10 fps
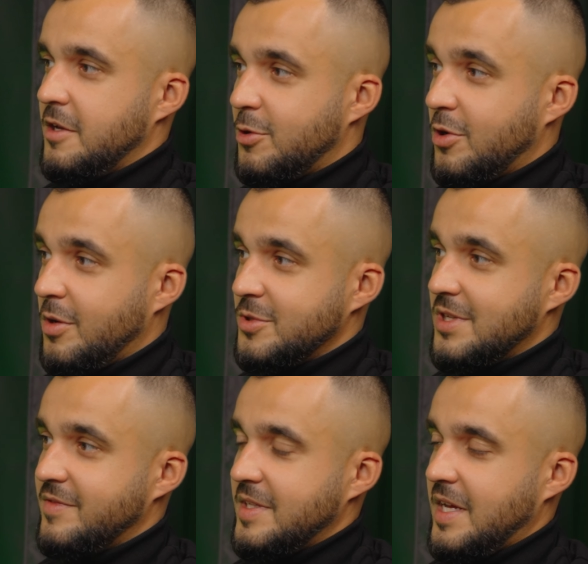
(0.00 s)
nieruchomość
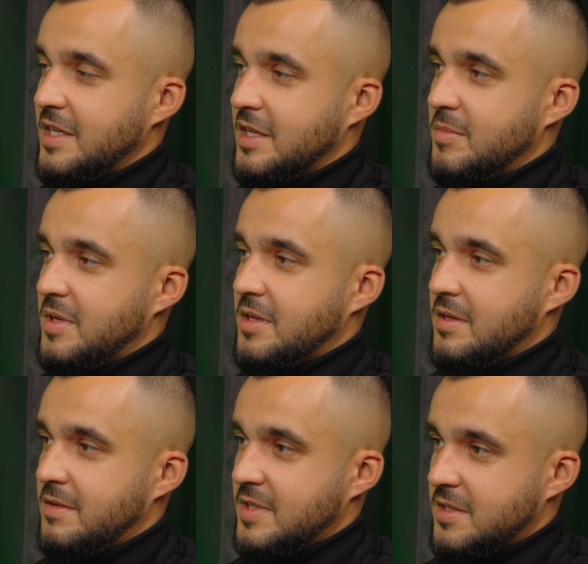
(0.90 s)
na wynajem.
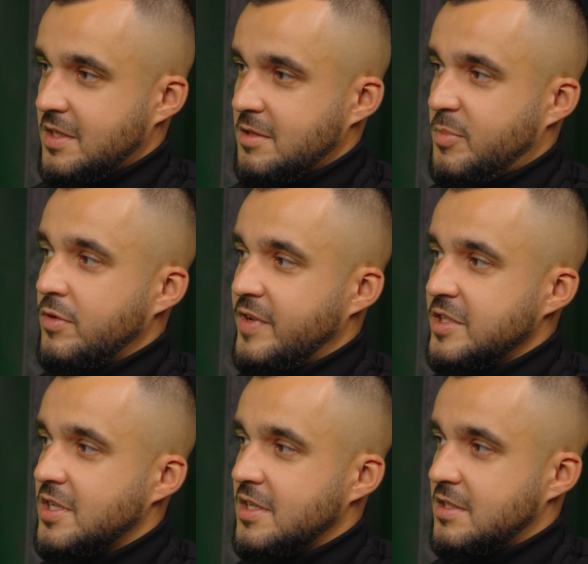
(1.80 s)
E, w zasadzie próg
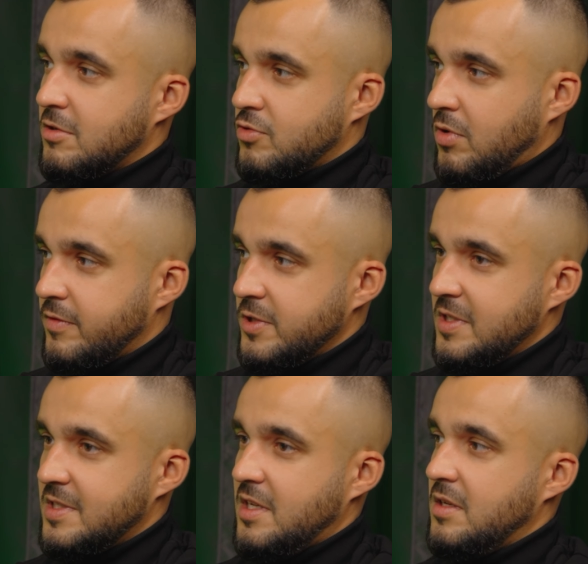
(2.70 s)
wejścia jest stosunkowo
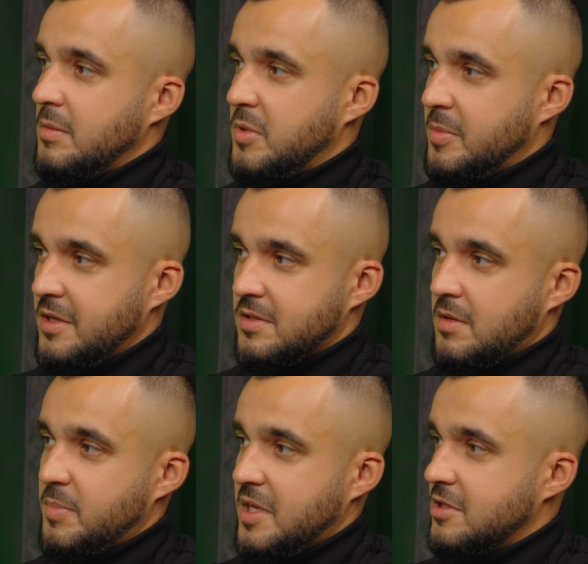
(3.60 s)
niski, bo
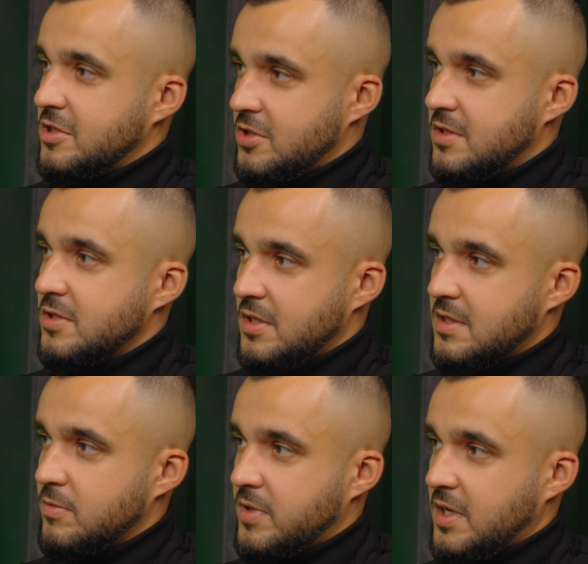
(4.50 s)
mając 5-10
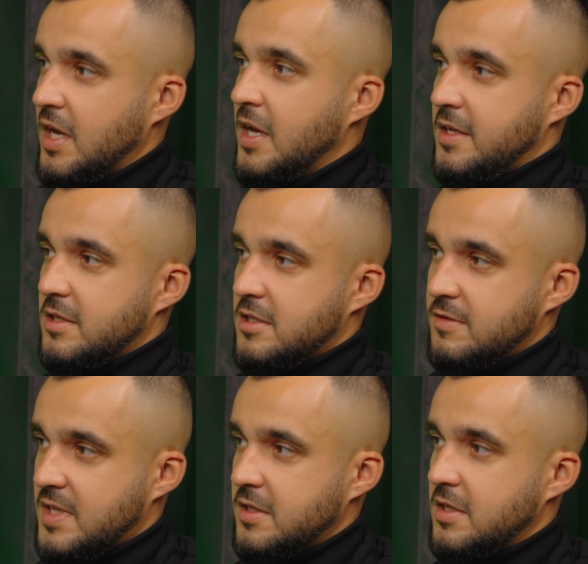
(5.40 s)
tysięcy złotych
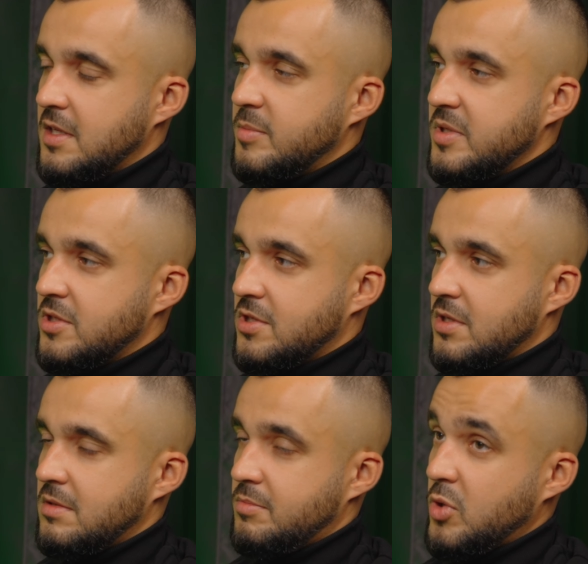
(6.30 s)
jesteś w stanie nabyć
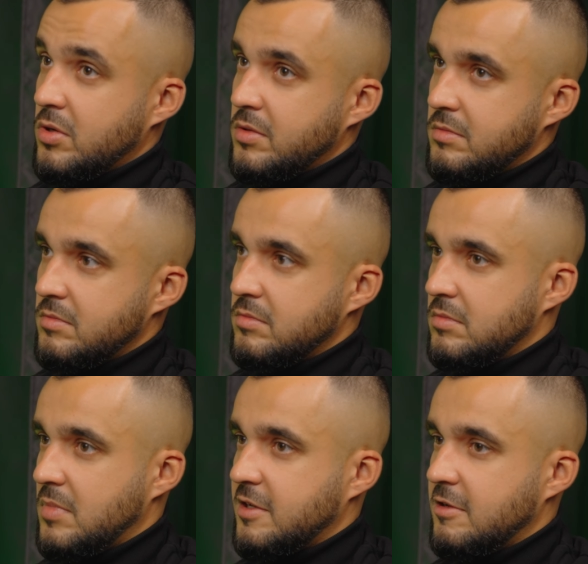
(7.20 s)
to
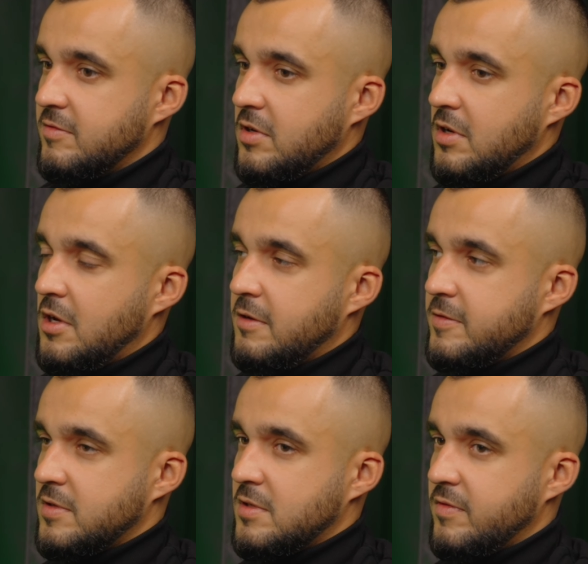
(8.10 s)
mm, aktywo, w
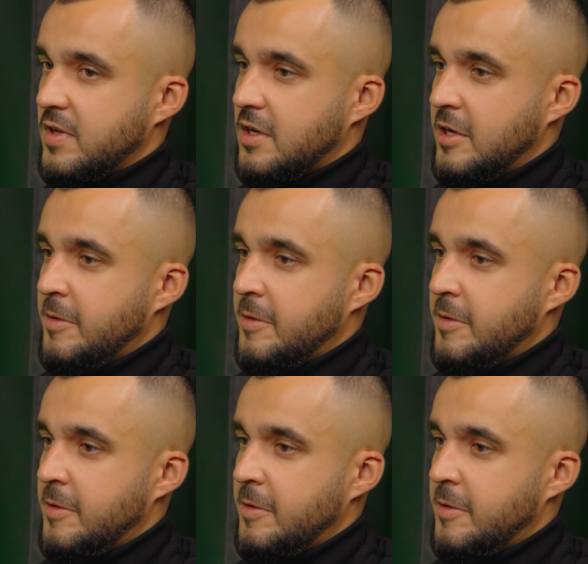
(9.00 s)
cudzysłowie.